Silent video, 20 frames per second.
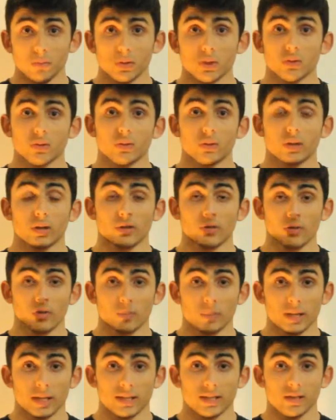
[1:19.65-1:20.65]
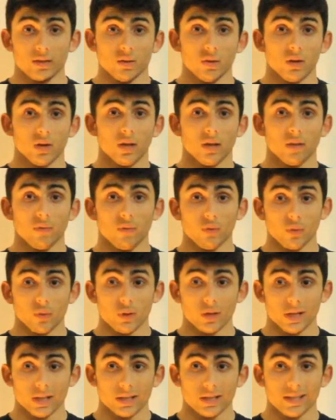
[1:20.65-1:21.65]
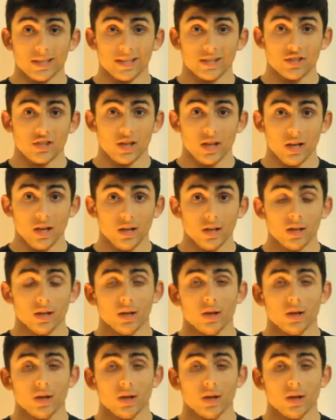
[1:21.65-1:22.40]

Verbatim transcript: possono trasformarsi o in fotoni in alta energia